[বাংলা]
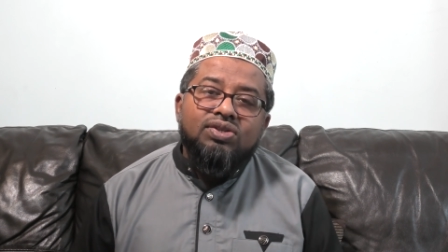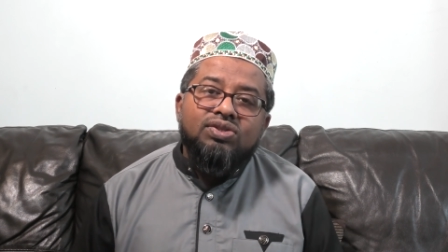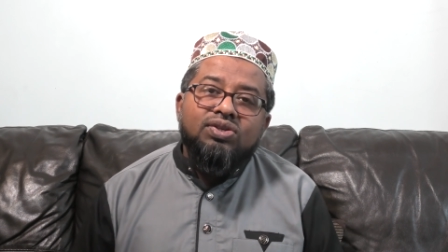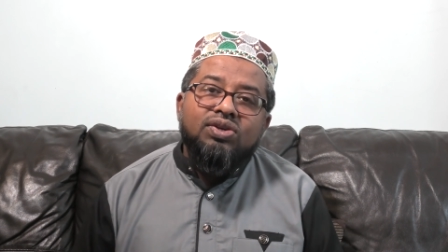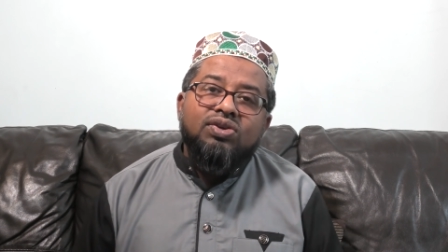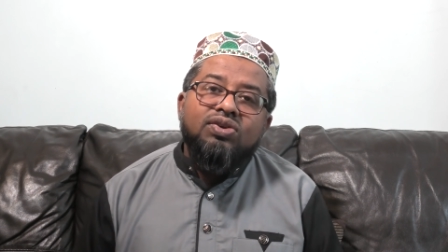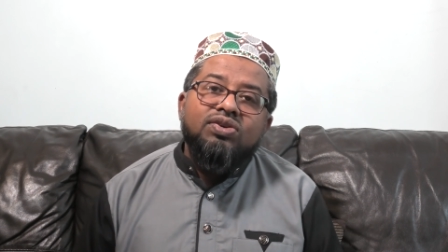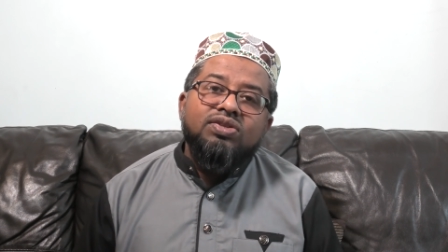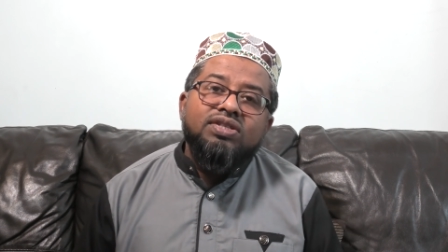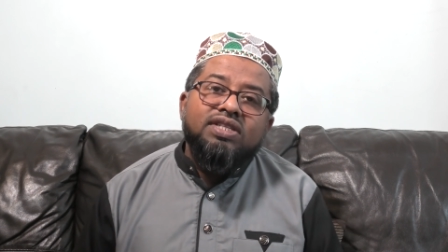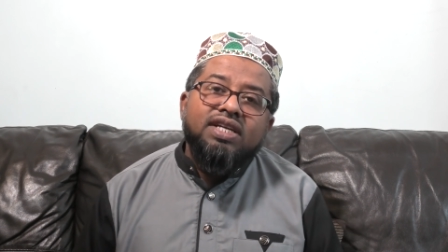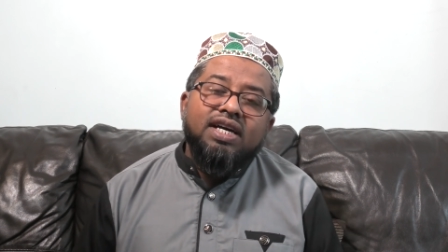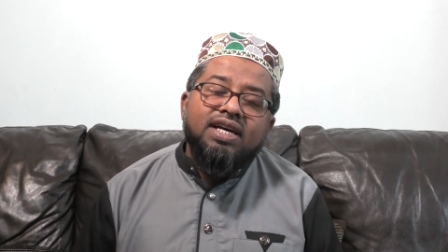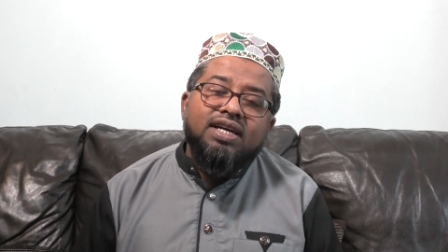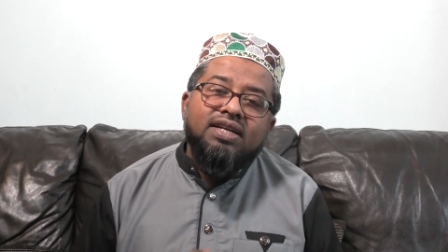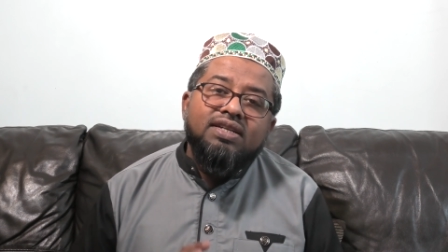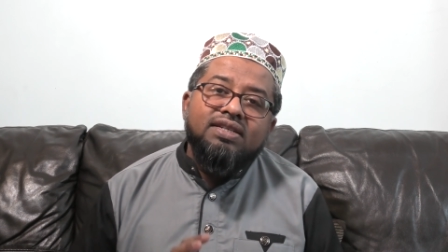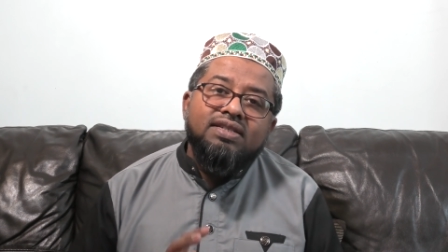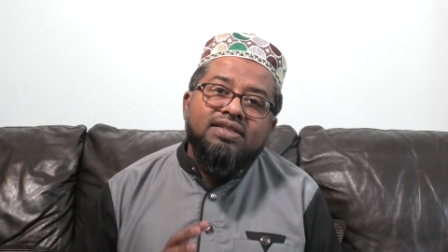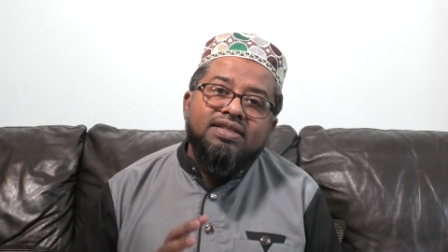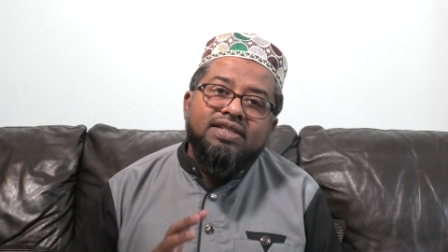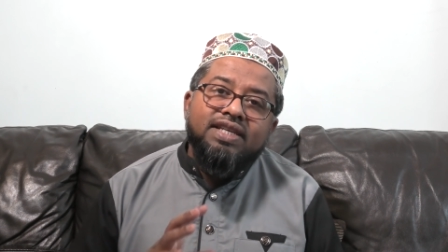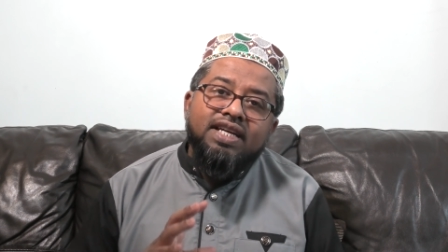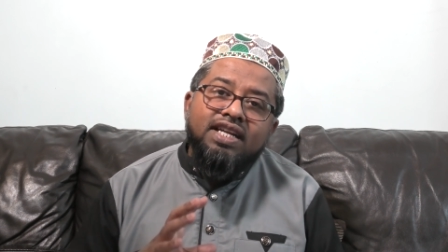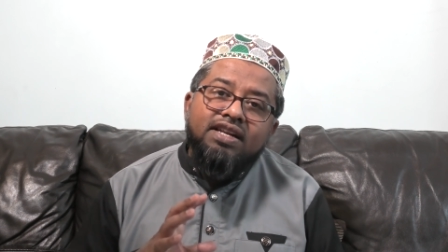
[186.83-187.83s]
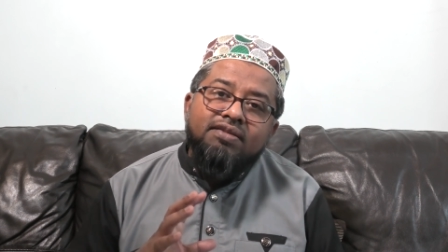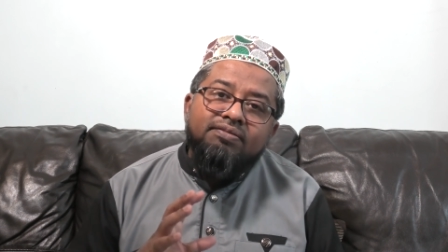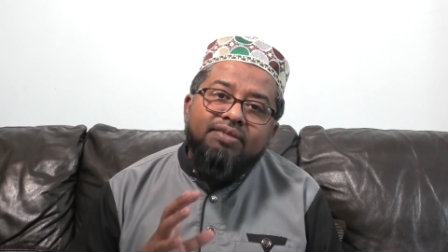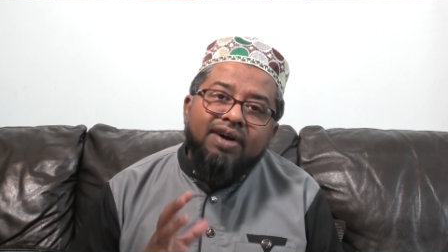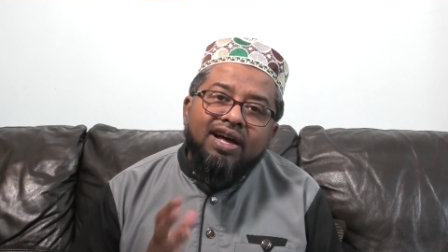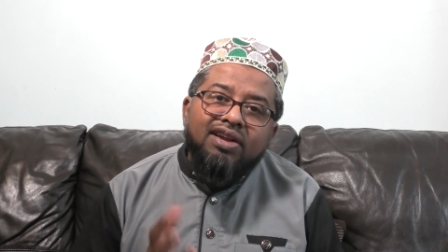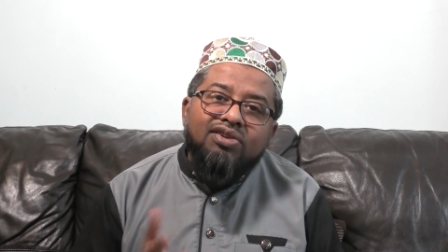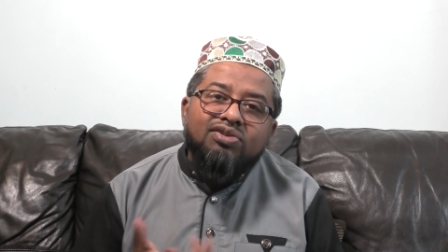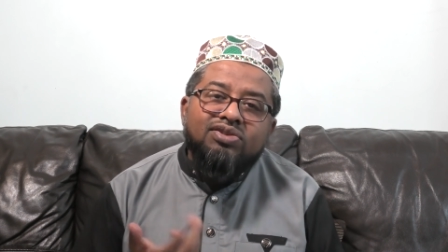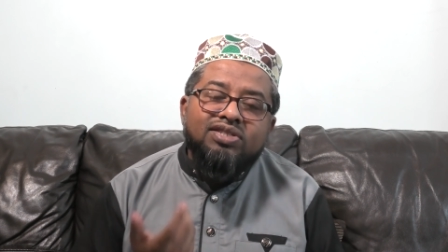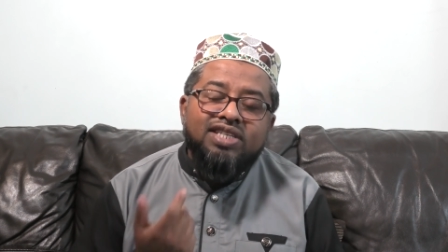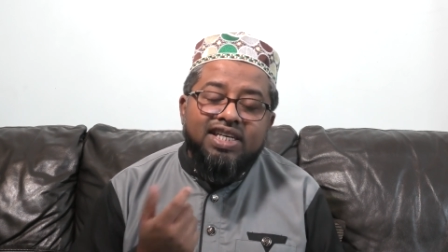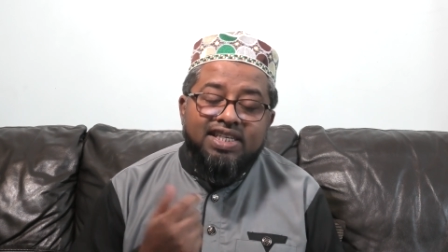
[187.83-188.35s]
যখন তার দিন
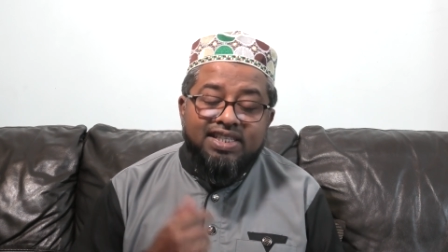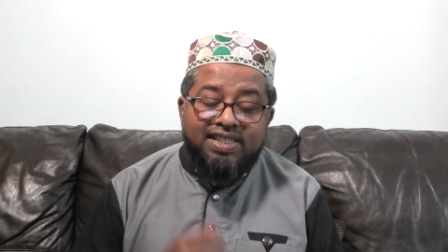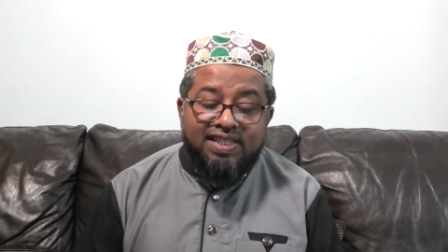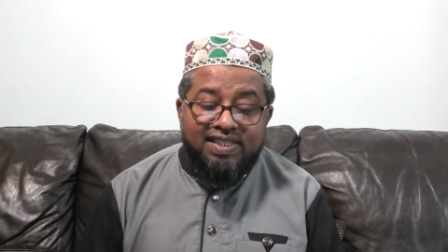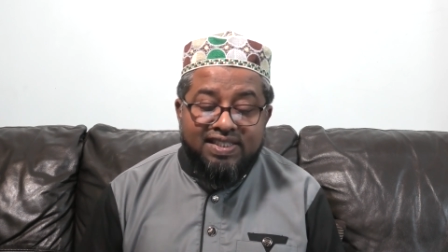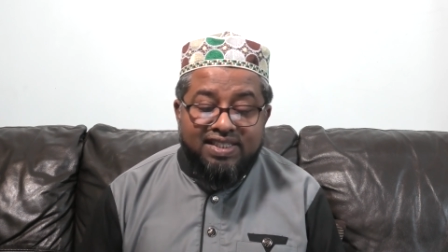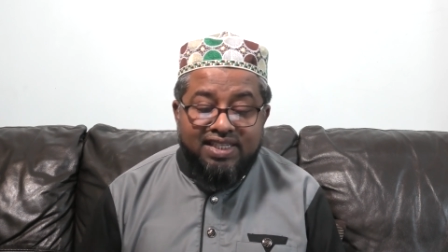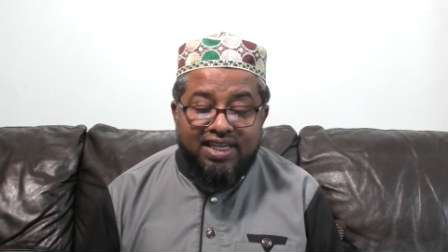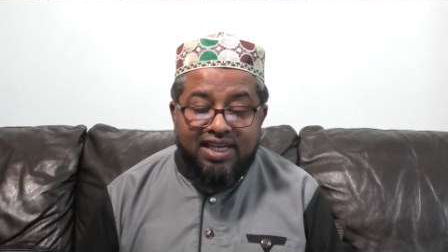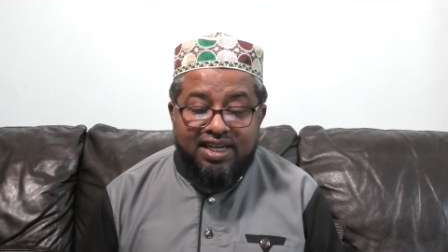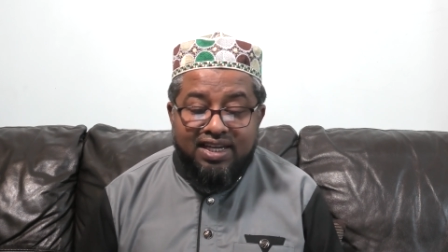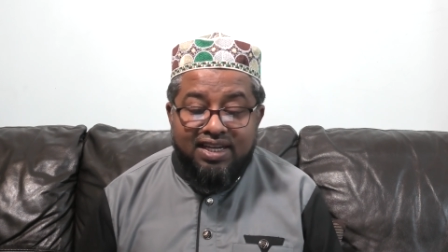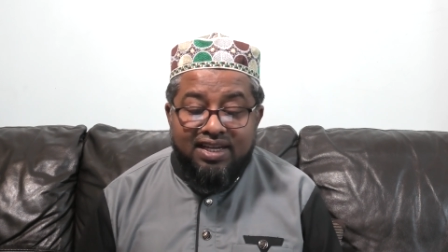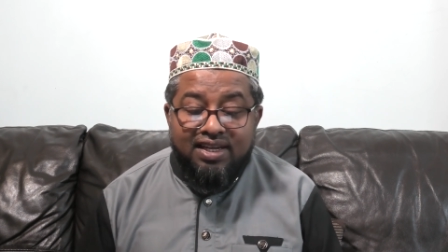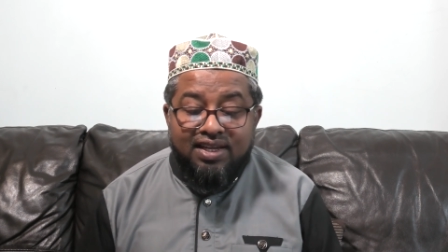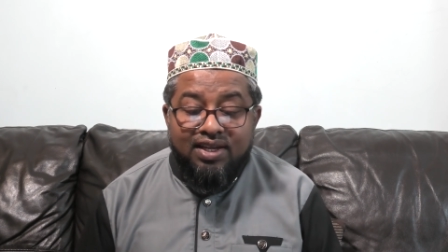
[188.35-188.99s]
ভালো যাইতেছে